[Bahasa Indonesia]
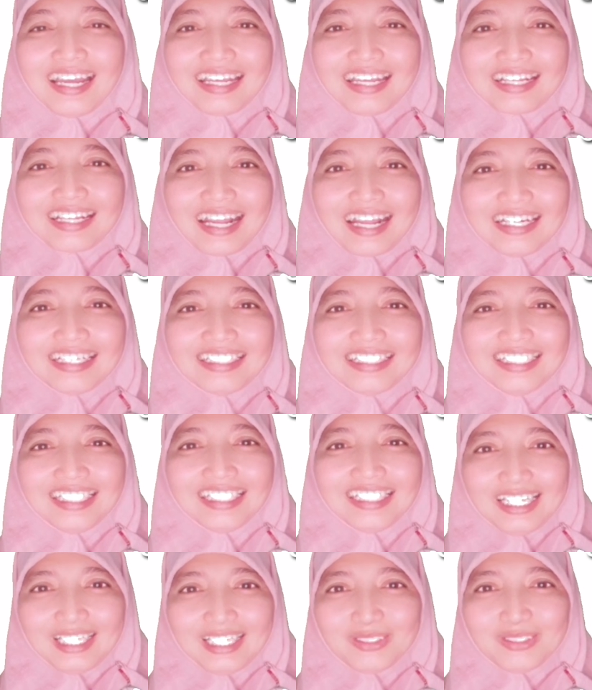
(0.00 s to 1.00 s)
daerah
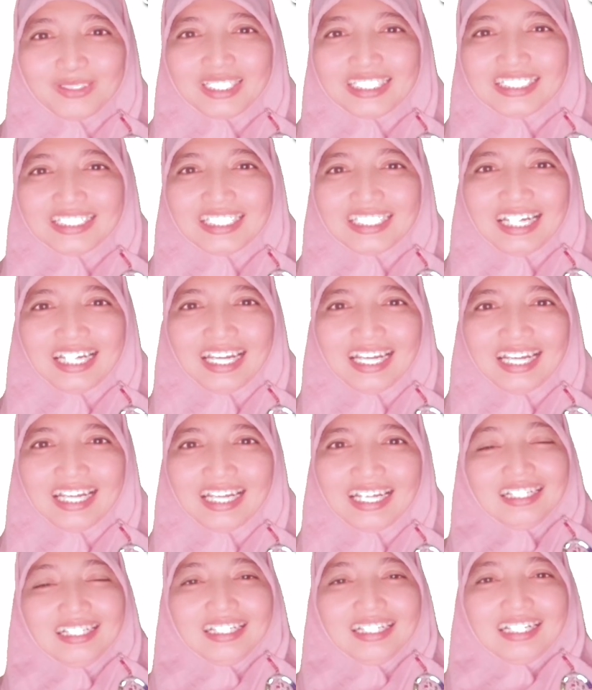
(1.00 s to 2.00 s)
di Indonesia.
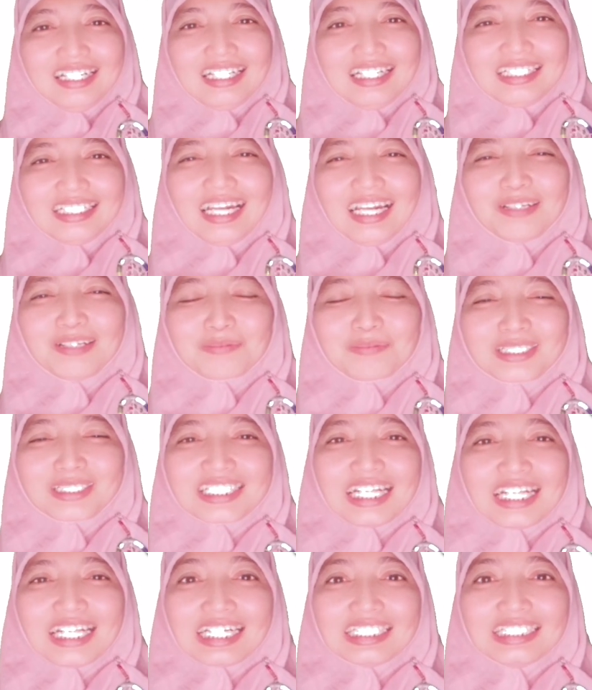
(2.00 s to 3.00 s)
Dalam
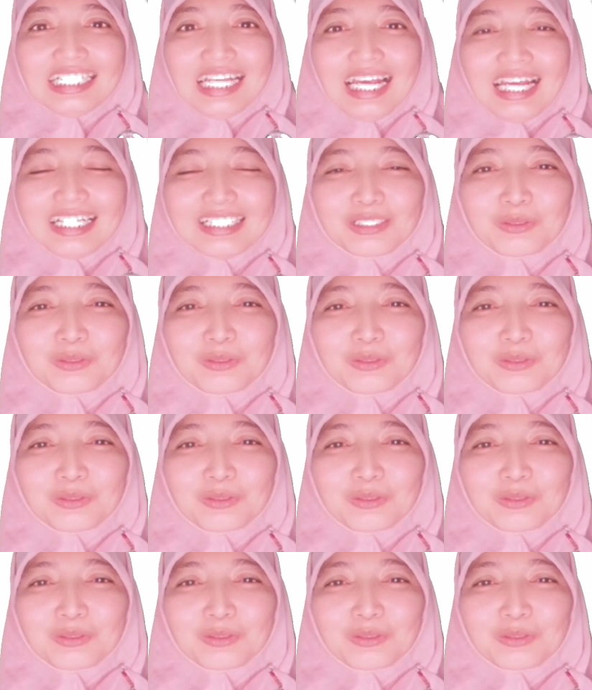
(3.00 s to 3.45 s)
keseharian,